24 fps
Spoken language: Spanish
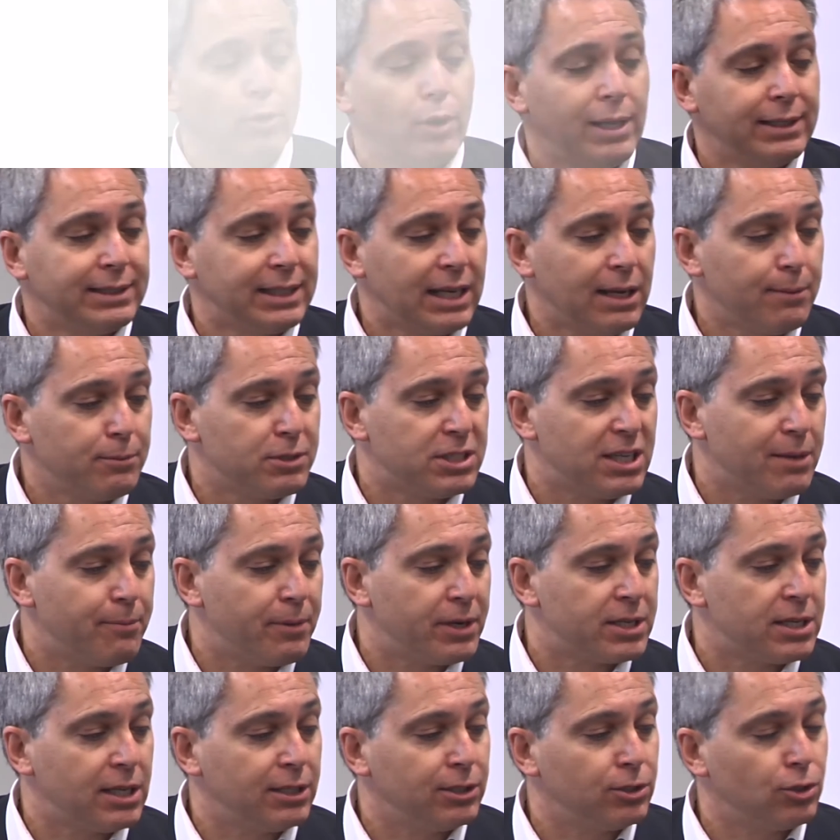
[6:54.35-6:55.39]
Donald Trump se
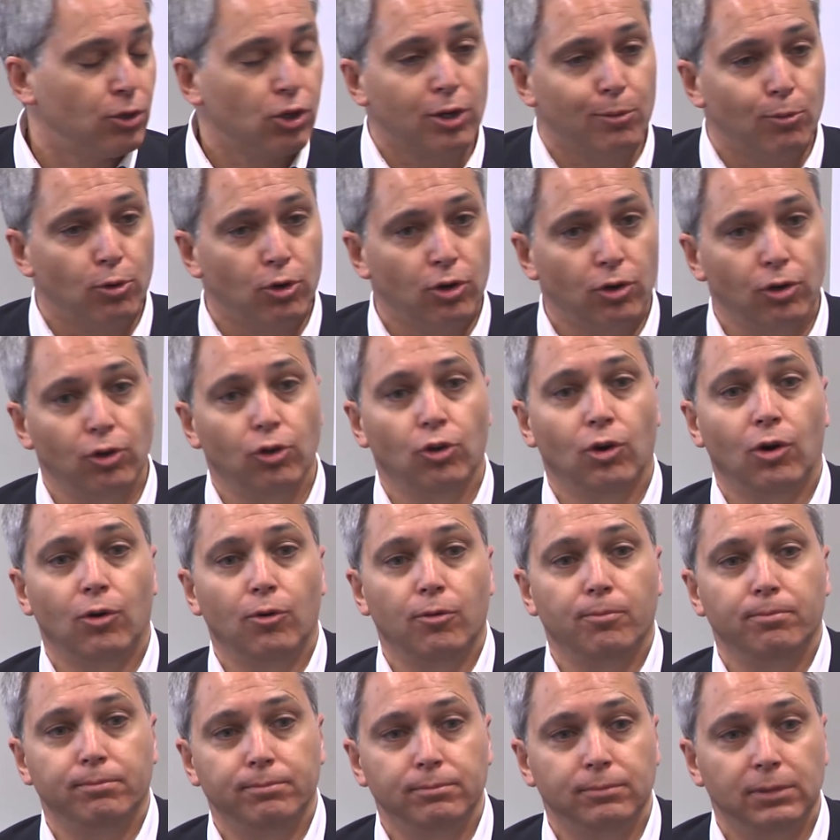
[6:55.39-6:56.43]
presentó como
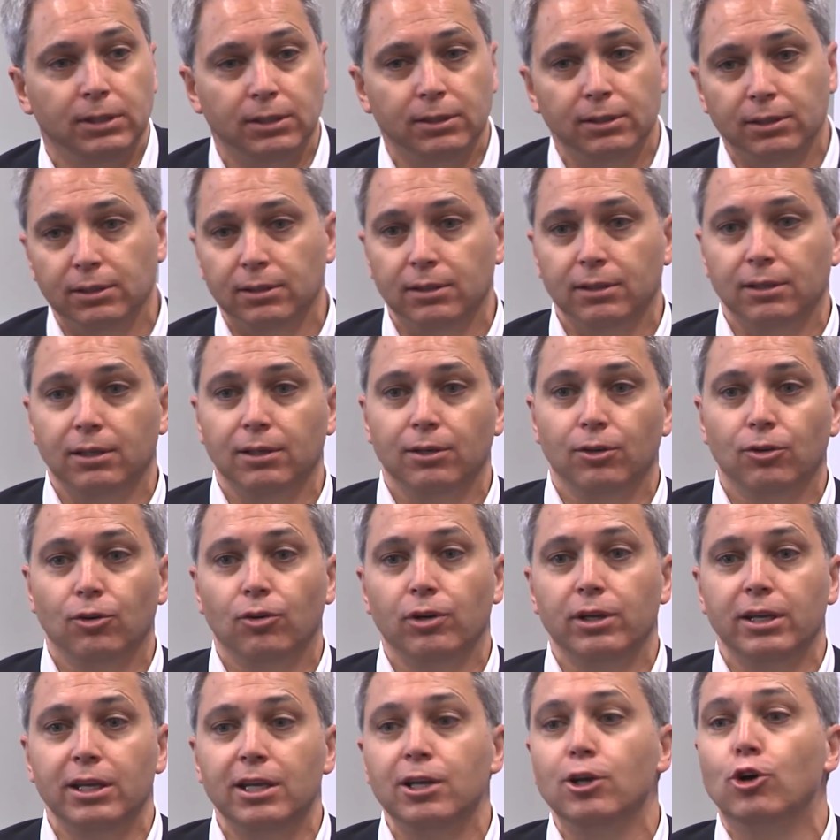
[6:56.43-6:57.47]
lo,
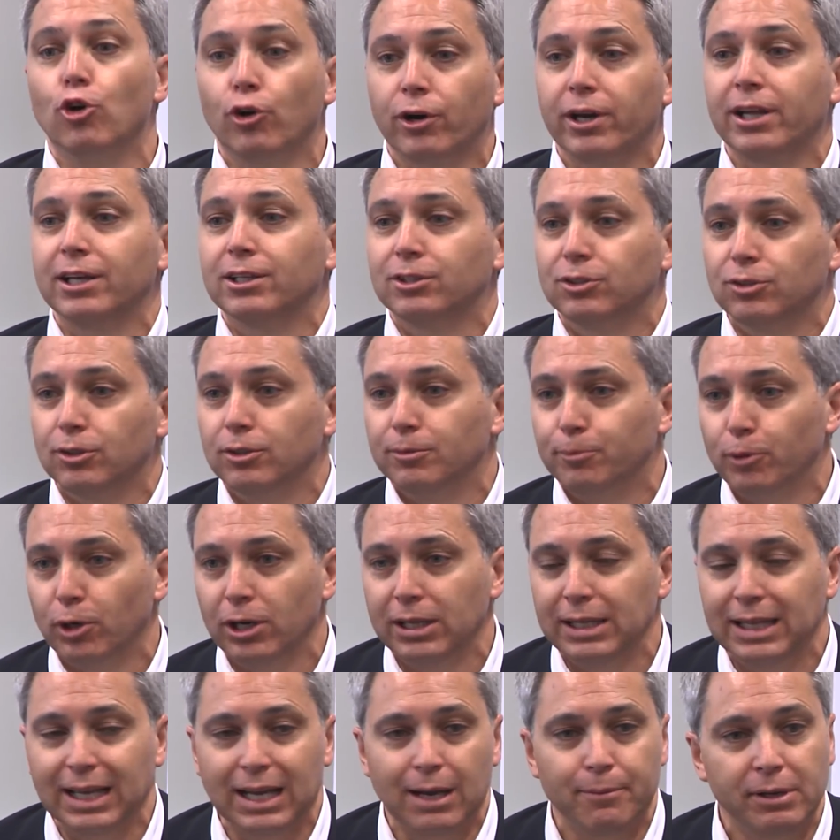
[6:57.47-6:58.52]
lo incorrecto
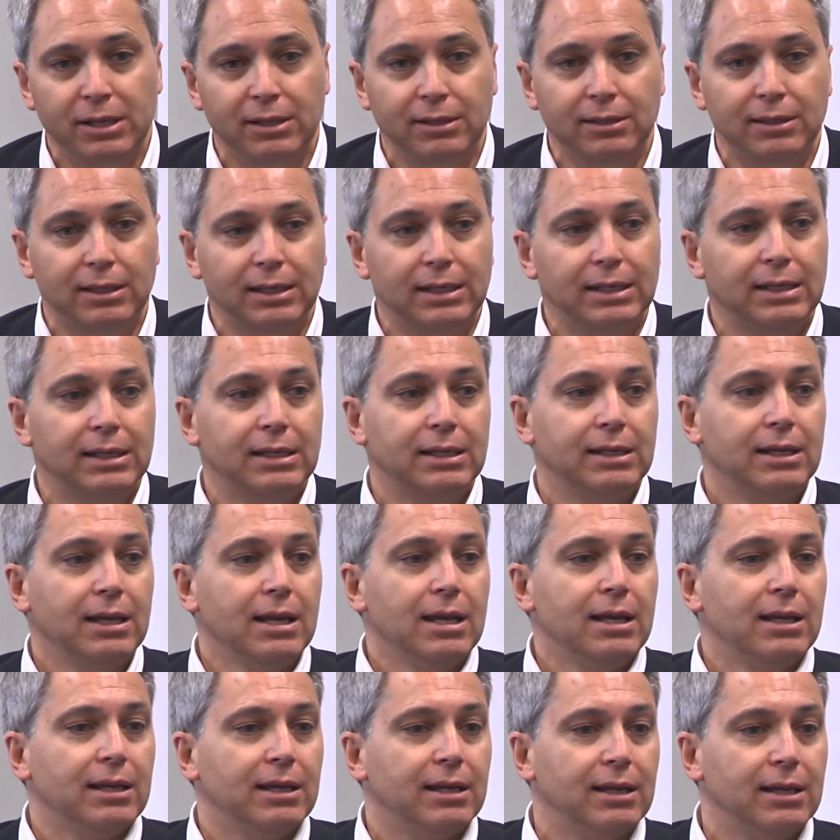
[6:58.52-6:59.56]
políticamente,
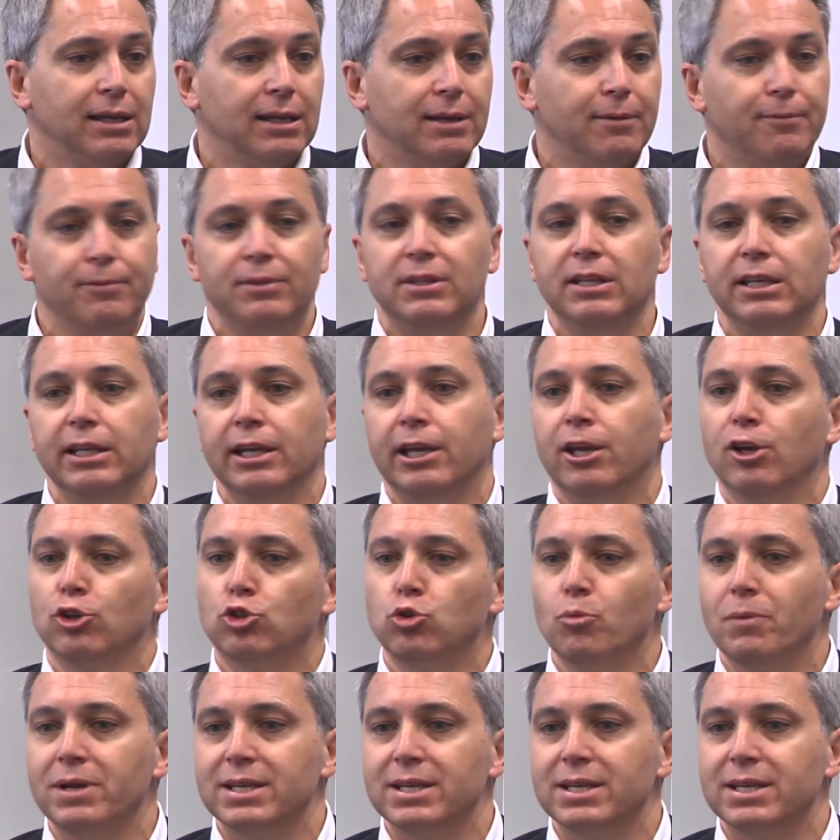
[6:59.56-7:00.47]
dirigió su